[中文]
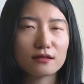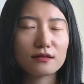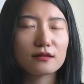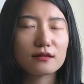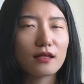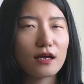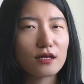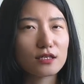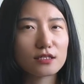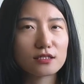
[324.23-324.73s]

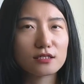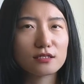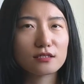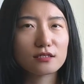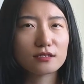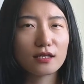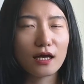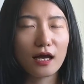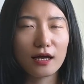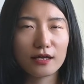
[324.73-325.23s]
但是
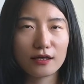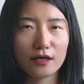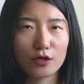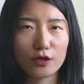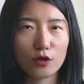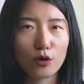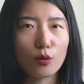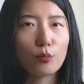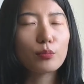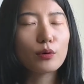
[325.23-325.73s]
它也
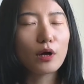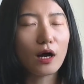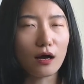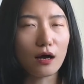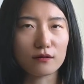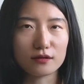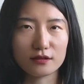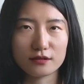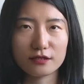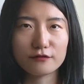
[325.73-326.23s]
有不好
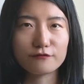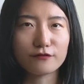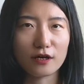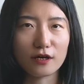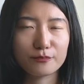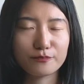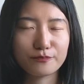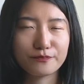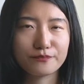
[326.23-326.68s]
的地方。